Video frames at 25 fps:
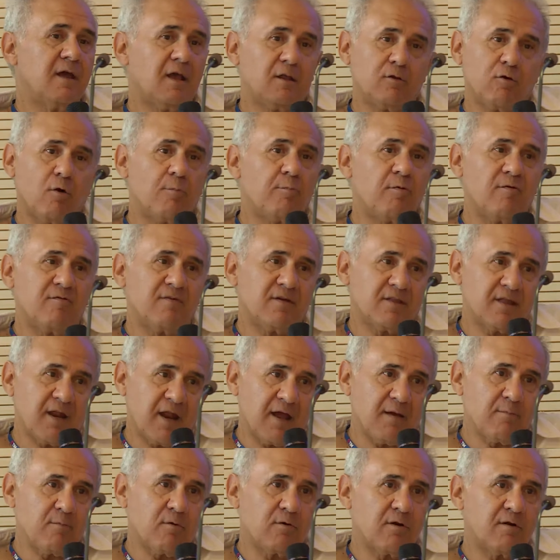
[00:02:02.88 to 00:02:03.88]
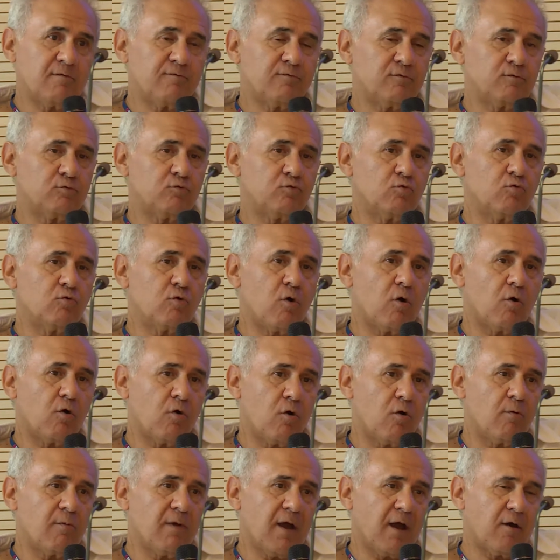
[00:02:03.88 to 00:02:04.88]
e dopo vedremo nel futuro
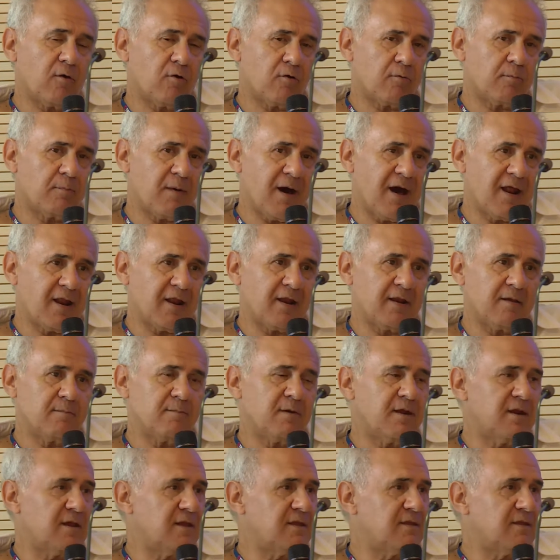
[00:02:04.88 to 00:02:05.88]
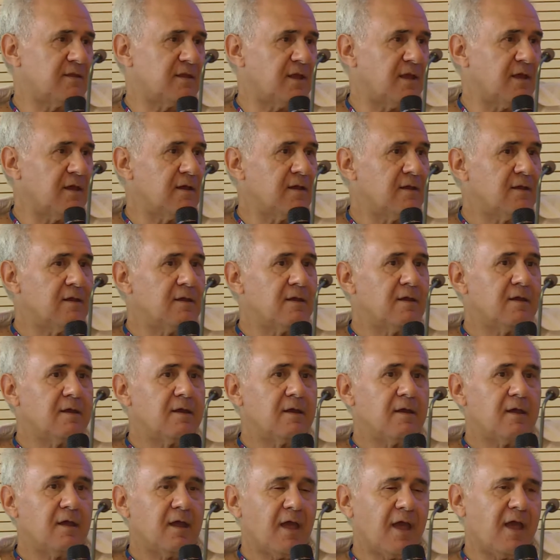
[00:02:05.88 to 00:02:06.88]
come accorpare il rimanente
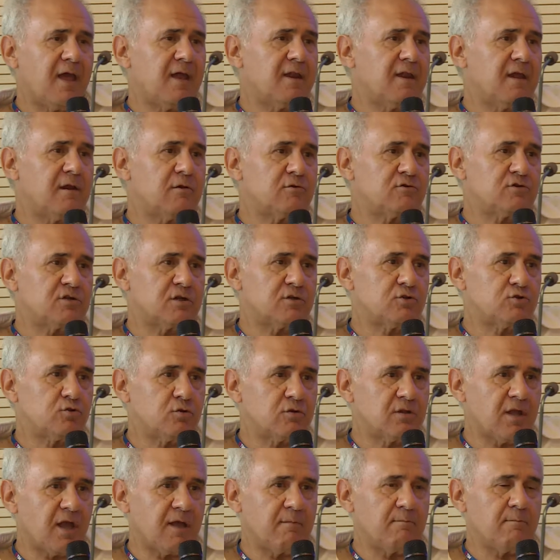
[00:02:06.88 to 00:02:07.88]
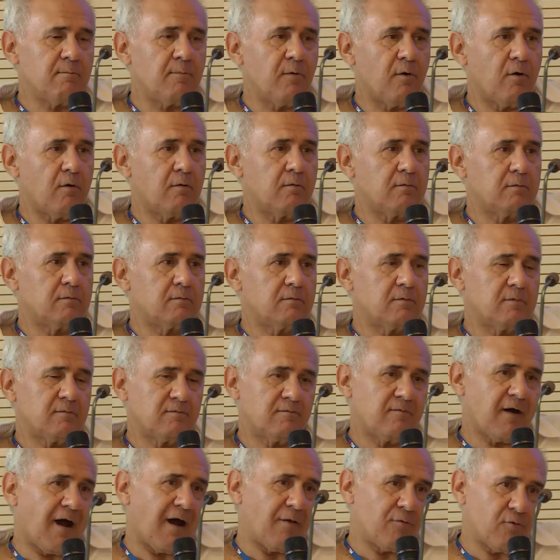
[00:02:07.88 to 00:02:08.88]
e nello stesso tempo,
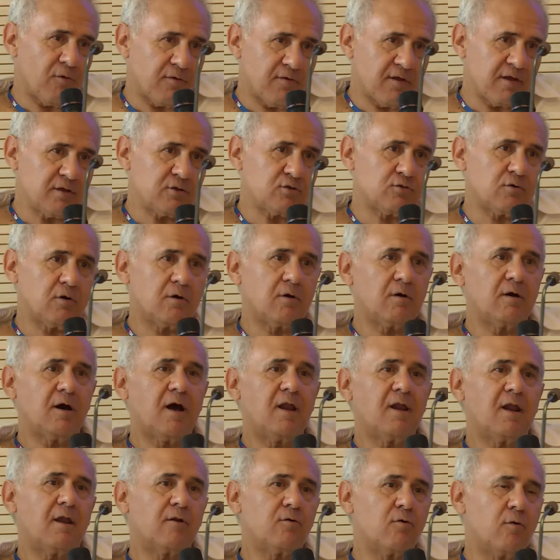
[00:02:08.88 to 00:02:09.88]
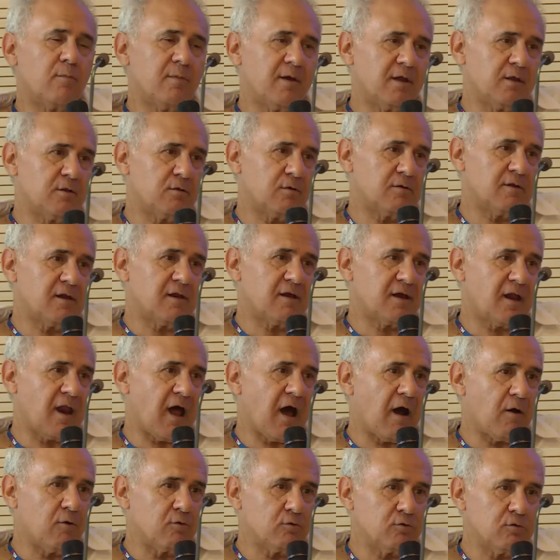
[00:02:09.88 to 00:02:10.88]
vado adesso all'argomento del
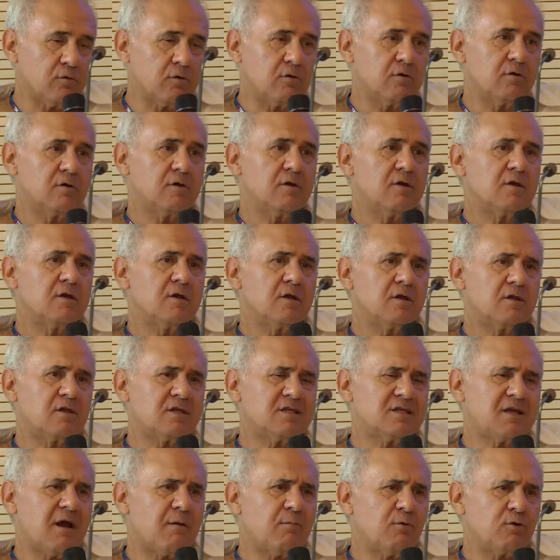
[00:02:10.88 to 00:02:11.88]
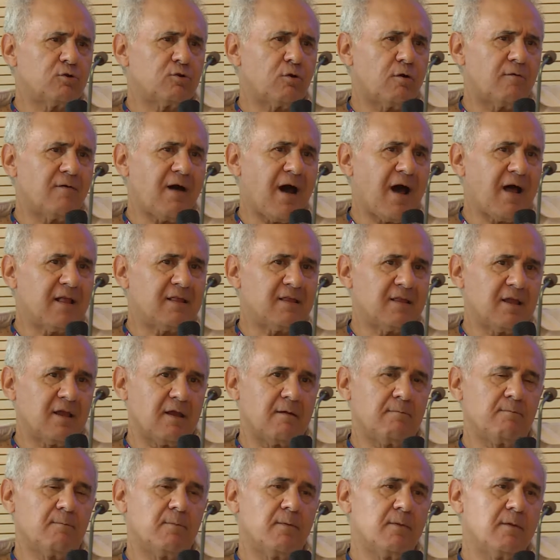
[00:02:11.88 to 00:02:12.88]
cloud, ci siamo
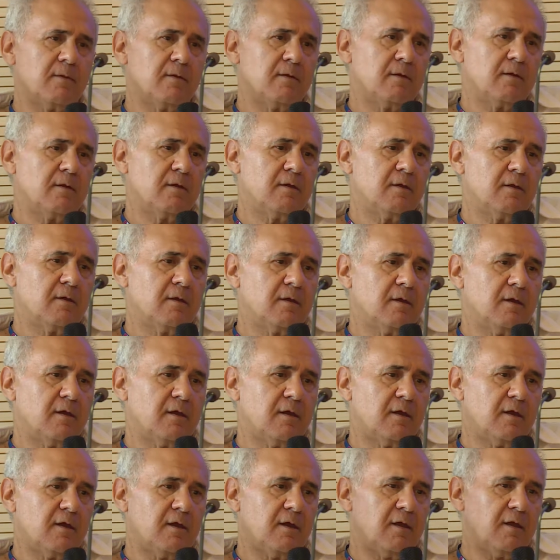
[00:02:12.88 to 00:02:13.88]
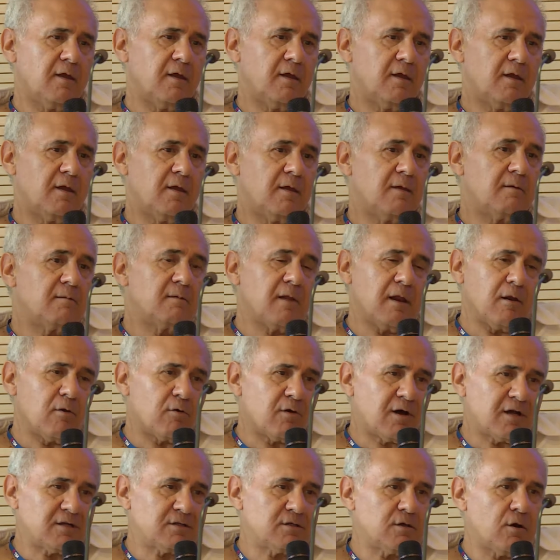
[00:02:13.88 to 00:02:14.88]
trovati eh,
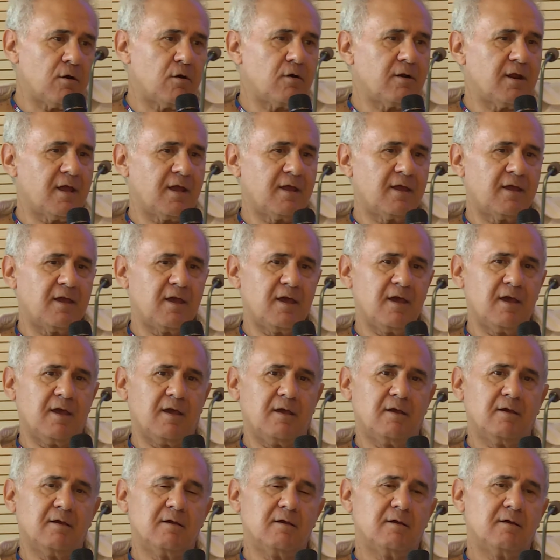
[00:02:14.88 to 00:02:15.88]
nell'occasione che